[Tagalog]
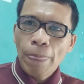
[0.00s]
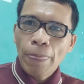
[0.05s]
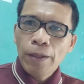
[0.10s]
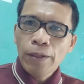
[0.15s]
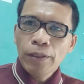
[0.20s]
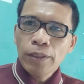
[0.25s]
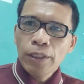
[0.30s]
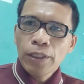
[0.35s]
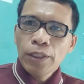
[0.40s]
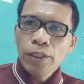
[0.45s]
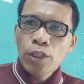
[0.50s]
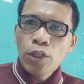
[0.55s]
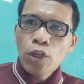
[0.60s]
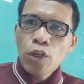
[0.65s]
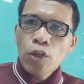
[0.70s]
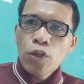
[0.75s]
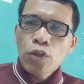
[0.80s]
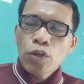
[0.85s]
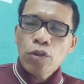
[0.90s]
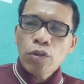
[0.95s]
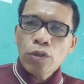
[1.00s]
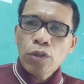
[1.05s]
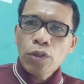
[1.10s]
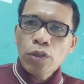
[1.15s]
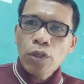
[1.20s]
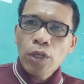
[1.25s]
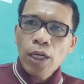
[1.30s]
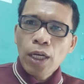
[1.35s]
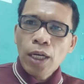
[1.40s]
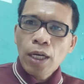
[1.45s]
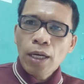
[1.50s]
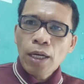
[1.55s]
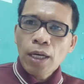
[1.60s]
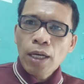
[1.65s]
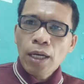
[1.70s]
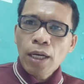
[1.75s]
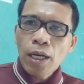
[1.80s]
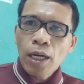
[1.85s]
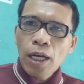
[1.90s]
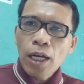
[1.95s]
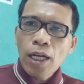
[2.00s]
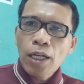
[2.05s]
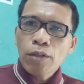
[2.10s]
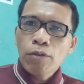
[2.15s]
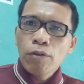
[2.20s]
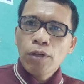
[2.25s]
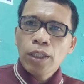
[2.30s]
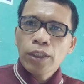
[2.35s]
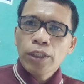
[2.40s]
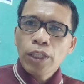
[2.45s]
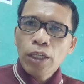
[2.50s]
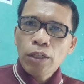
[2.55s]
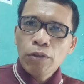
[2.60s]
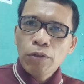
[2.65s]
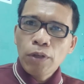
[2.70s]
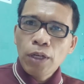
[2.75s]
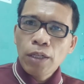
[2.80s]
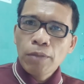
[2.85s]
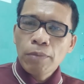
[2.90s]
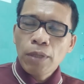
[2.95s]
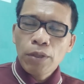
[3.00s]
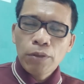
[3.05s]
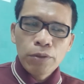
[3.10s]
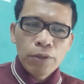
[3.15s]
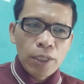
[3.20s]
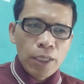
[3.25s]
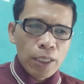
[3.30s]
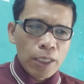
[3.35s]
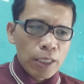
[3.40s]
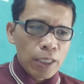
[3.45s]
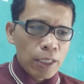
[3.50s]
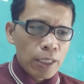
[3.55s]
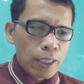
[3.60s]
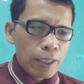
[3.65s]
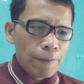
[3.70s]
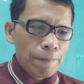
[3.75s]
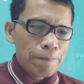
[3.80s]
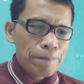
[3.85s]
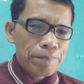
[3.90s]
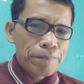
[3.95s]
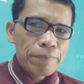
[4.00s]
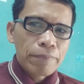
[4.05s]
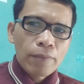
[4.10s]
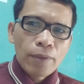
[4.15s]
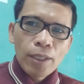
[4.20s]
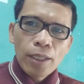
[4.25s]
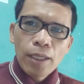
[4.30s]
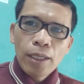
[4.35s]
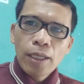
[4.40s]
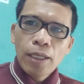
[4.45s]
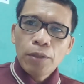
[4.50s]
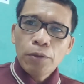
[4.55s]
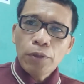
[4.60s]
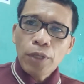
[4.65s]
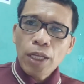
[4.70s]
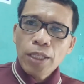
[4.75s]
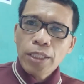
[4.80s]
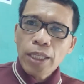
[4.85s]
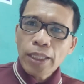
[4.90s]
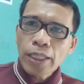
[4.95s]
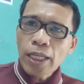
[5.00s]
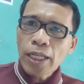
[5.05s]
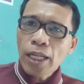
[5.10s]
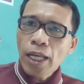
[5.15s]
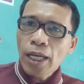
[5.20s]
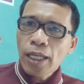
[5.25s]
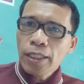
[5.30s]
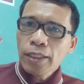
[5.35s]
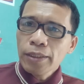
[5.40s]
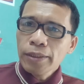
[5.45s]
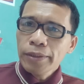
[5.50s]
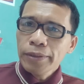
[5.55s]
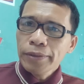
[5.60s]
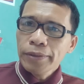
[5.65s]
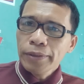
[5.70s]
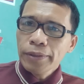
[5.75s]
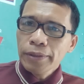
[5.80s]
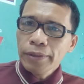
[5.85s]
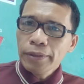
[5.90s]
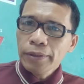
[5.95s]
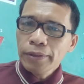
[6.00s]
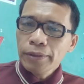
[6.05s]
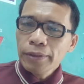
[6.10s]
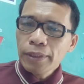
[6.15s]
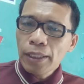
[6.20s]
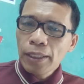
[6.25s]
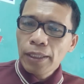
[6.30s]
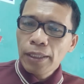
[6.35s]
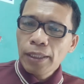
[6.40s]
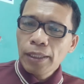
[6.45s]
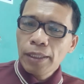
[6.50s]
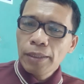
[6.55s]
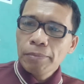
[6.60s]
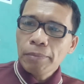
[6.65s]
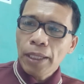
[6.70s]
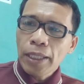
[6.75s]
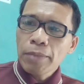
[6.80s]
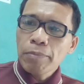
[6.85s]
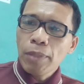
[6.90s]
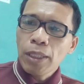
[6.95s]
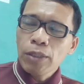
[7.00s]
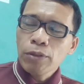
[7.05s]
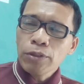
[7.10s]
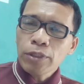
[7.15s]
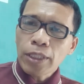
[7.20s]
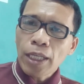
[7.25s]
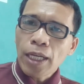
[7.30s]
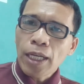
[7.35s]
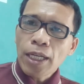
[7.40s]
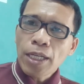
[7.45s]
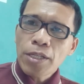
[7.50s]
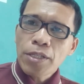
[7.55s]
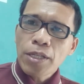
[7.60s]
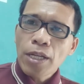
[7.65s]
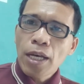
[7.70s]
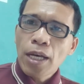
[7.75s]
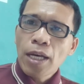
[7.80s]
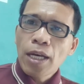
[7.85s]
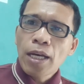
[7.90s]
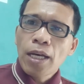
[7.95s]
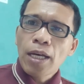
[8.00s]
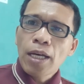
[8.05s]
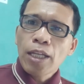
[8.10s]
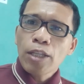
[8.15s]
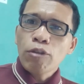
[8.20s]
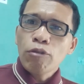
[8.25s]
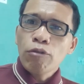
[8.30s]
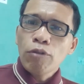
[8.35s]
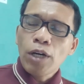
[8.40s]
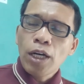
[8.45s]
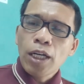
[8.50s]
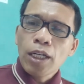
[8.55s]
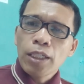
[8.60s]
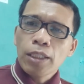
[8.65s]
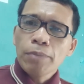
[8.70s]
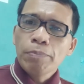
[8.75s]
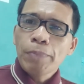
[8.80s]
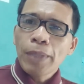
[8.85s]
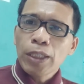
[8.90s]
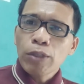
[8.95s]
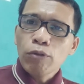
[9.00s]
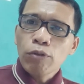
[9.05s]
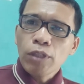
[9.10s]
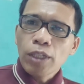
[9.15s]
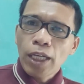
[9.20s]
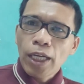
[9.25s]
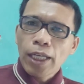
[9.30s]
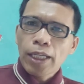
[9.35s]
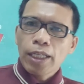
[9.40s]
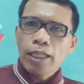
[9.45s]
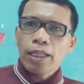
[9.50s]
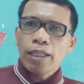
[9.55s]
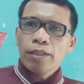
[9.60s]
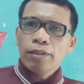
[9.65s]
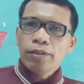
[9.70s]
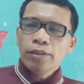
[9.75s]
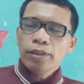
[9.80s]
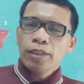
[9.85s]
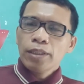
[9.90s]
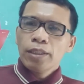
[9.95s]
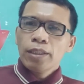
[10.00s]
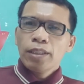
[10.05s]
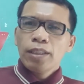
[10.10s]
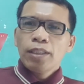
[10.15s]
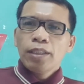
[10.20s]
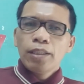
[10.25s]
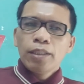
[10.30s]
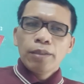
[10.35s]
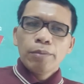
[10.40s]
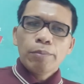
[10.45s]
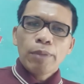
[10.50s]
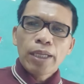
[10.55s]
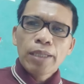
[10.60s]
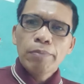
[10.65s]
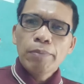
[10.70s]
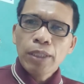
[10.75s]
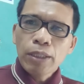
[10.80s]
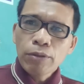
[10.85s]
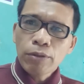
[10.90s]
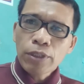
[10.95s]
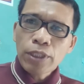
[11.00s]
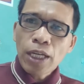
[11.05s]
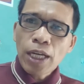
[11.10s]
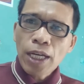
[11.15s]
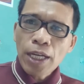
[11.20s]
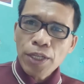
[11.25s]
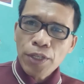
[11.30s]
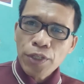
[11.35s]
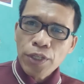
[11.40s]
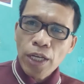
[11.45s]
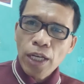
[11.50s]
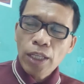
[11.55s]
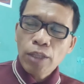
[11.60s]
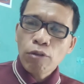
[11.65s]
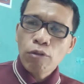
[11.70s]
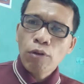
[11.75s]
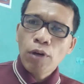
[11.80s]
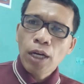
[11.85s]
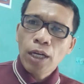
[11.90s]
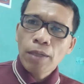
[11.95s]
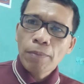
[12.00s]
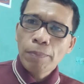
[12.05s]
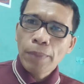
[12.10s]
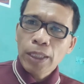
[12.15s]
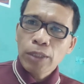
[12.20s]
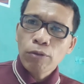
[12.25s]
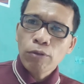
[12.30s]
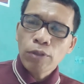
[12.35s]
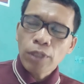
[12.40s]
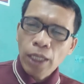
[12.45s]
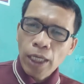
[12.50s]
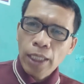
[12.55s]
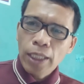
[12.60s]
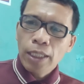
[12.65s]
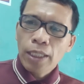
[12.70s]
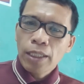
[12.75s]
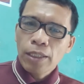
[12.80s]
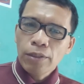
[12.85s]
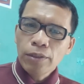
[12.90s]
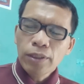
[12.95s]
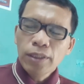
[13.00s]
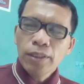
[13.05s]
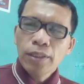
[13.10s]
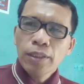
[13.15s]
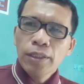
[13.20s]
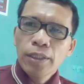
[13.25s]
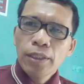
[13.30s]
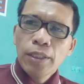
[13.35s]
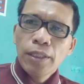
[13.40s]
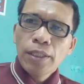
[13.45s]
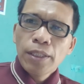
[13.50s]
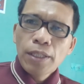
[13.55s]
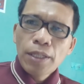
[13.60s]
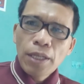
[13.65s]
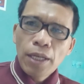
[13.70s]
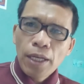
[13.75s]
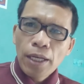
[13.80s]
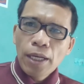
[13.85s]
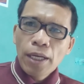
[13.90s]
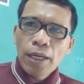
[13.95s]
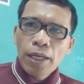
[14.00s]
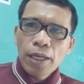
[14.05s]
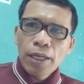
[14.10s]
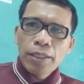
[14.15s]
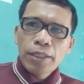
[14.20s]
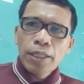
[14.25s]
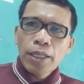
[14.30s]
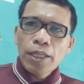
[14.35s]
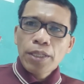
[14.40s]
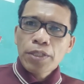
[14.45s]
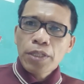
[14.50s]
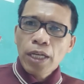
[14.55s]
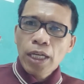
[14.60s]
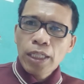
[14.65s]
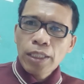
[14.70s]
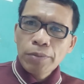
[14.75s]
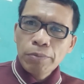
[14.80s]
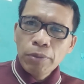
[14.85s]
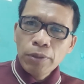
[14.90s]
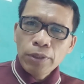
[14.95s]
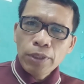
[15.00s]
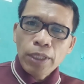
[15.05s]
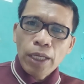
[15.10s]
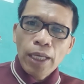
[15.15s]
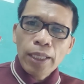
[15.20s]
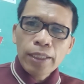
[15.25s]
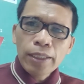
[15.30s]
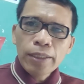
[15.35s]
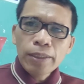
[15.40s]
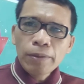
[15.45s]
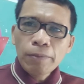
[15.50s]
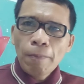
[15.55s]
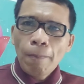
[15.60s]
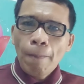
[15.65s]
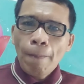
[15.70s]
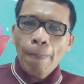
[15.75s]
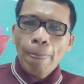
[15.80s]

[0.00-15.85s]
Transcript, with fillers: no so ang uh, ako ang tinguha mao nga uh, una sa tanan uh, mahibaluta sa ato ang padulngan no? mahibaluta sa ato ang padulngan no? uh, diri sa kalibutan